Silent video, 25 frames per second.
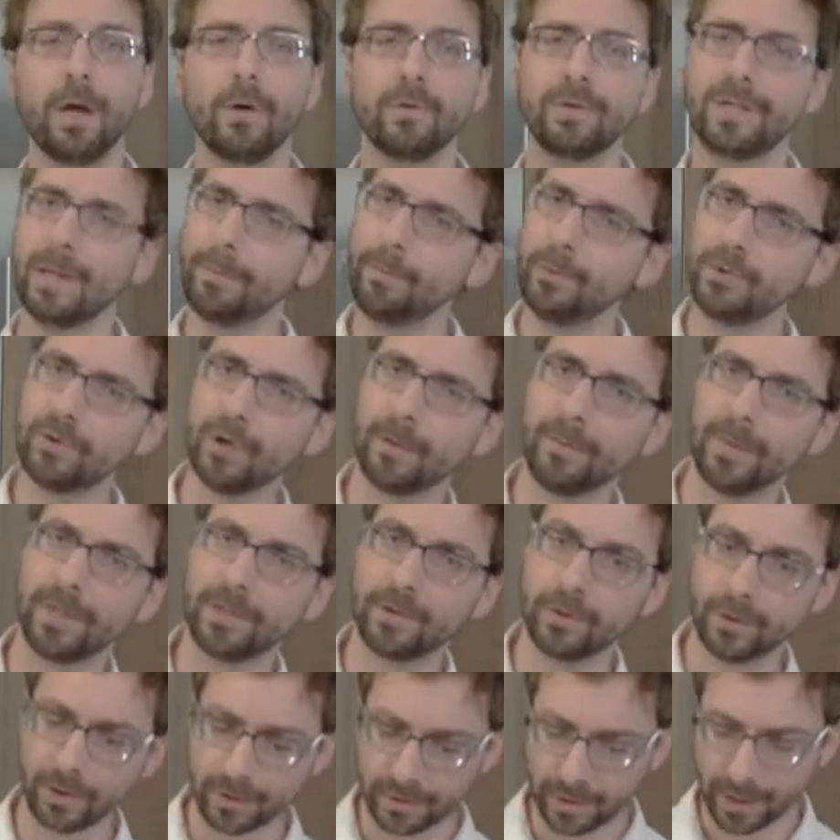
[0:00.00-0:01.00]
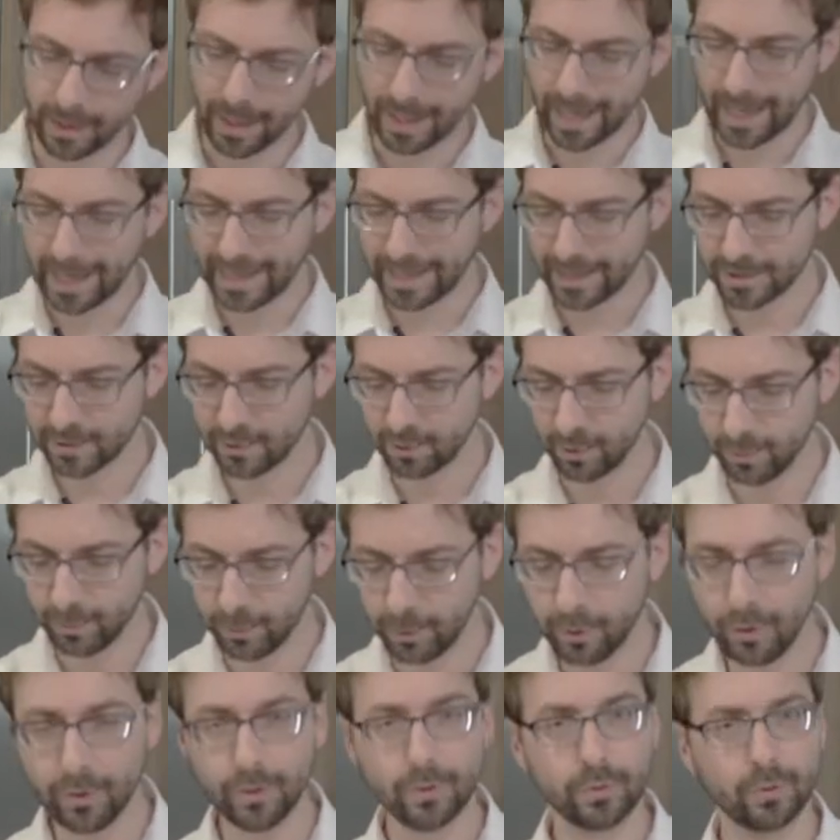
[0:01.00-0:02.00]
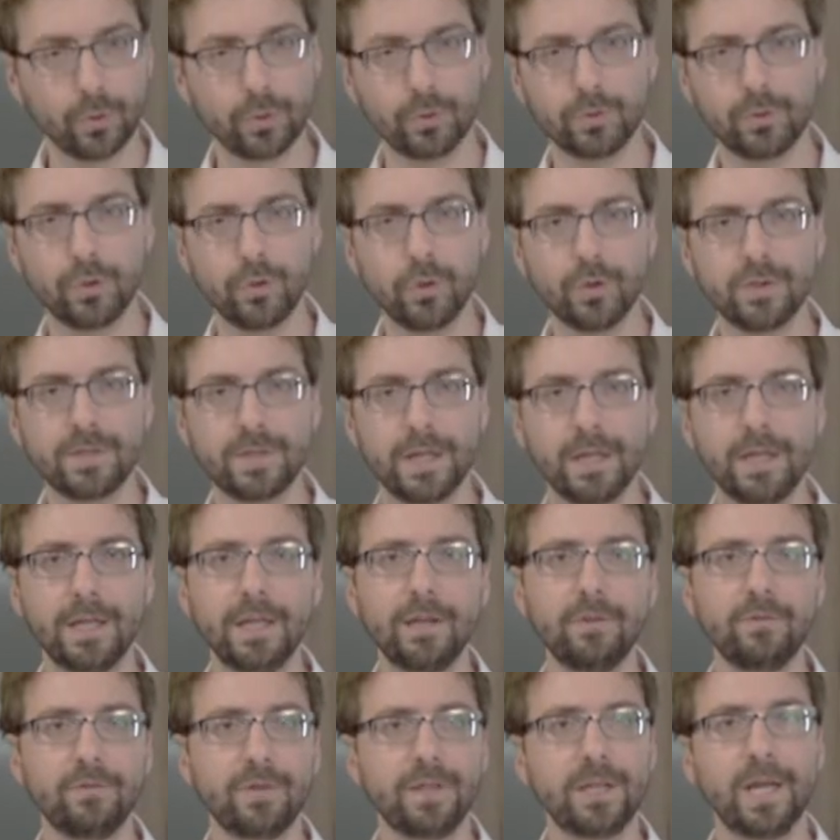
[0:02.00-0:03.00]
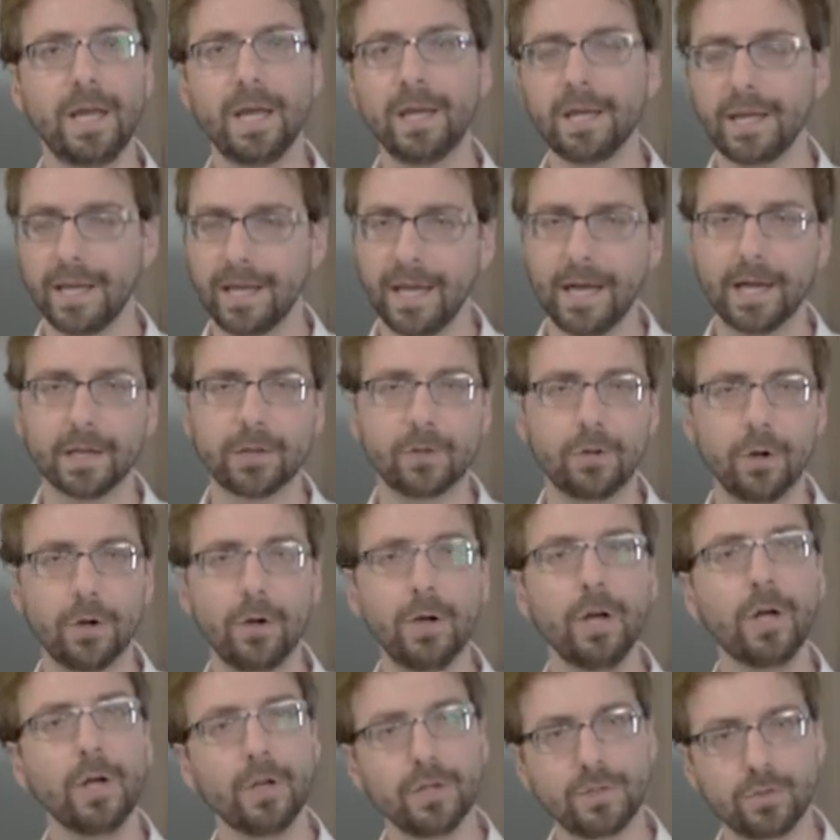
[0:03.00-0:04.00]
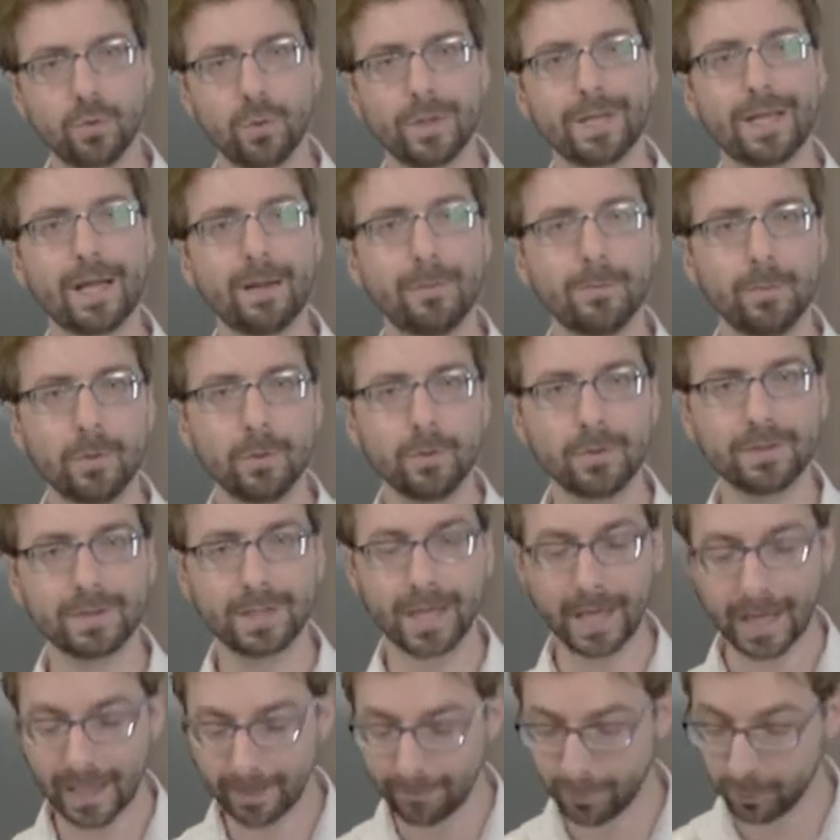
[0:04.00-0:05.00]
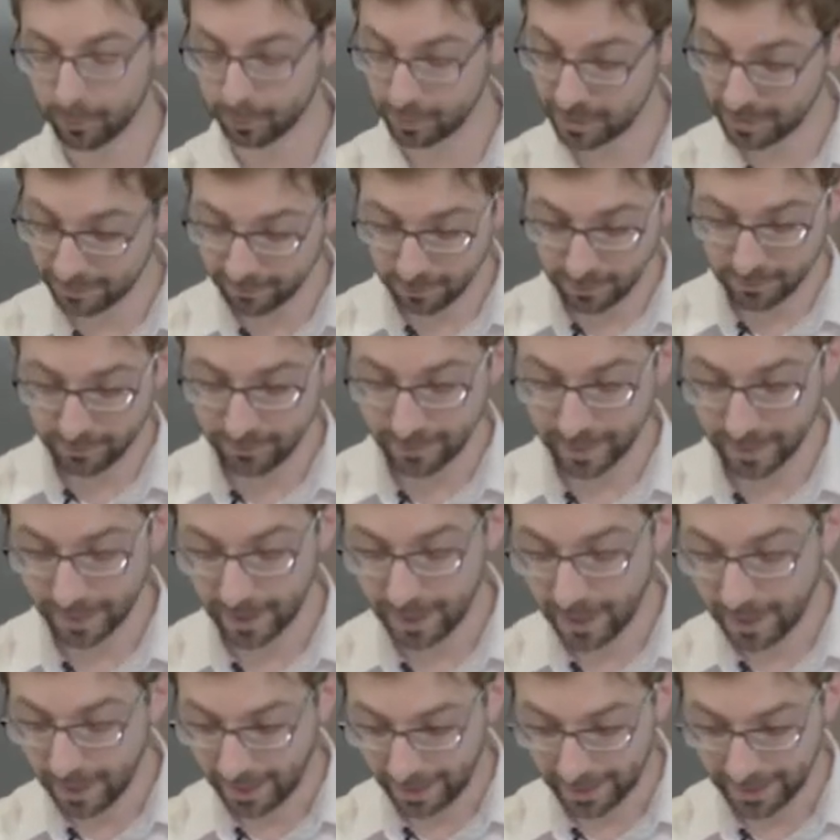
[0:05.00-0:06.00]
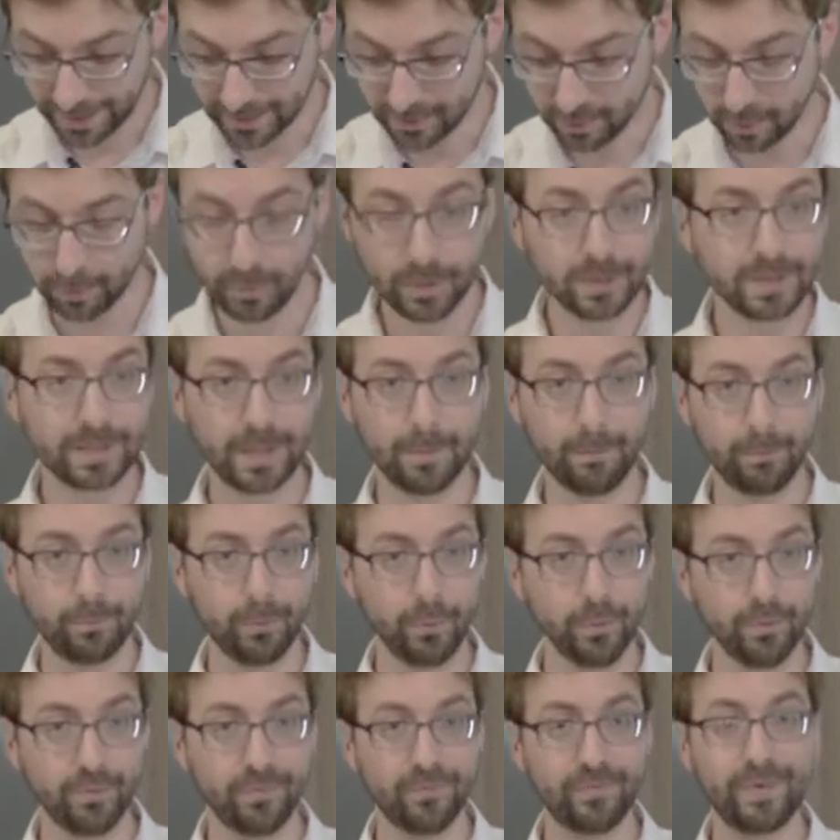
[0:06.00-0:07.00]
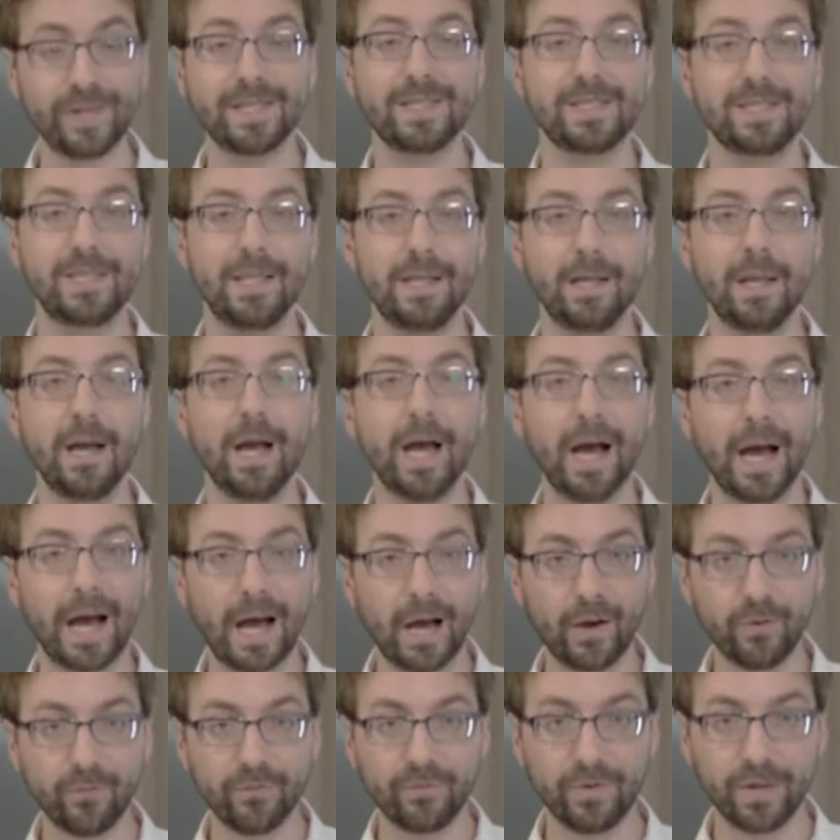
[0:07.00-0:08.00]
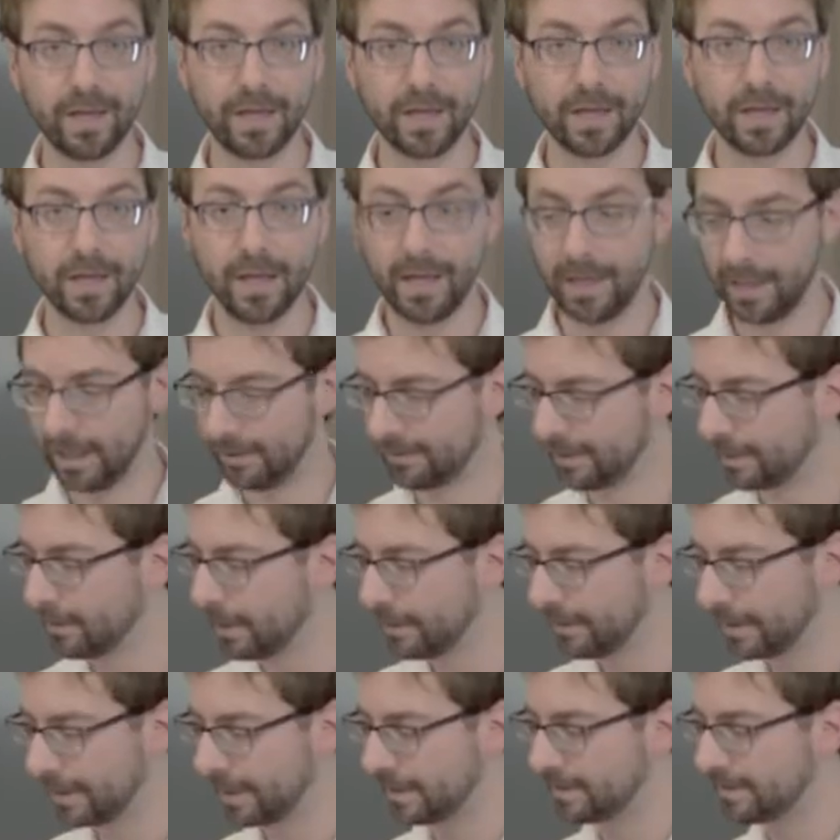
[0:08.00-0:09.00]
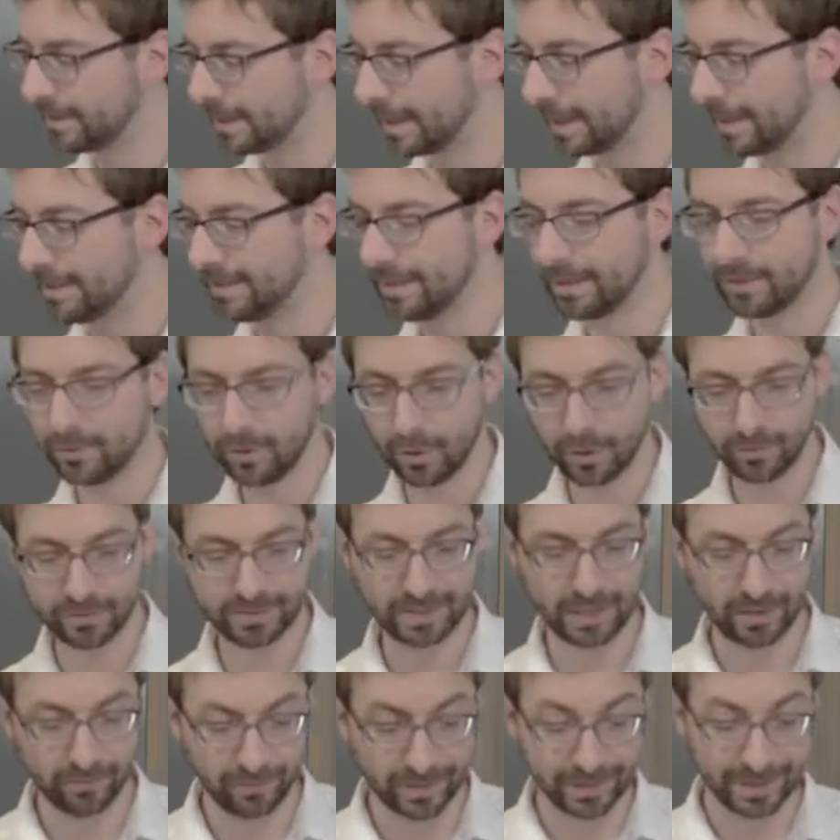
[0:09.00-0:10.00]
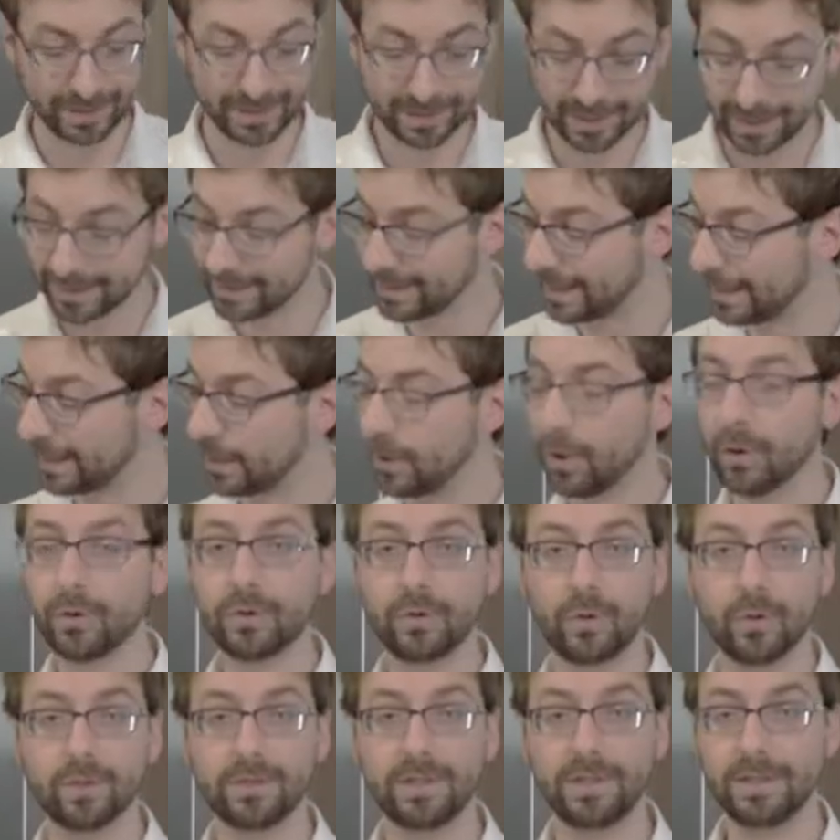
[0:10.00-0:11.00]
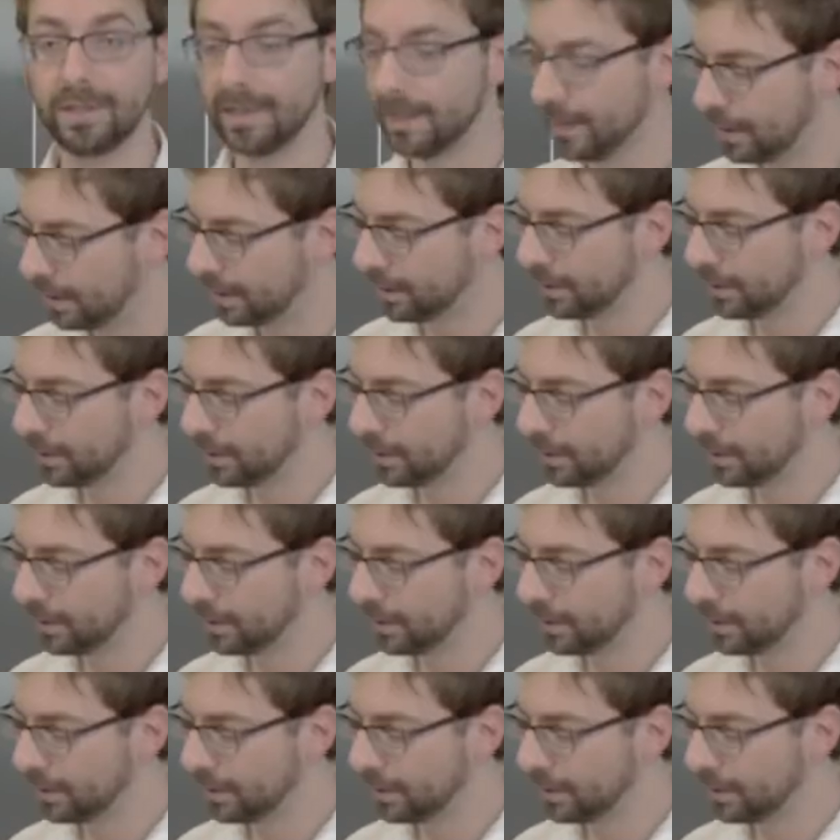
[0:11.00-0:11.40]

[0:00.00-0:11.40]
Vous avez plusieurs méthodes. À la saumure, donc de l'eau salée, vinaigre et alcool sont également très répandus. J'ai voulu faire à la saumure ce qui est le plus facile à faire et vraiment avec un stérilisateur, vous savez faire des très très grandes quantités,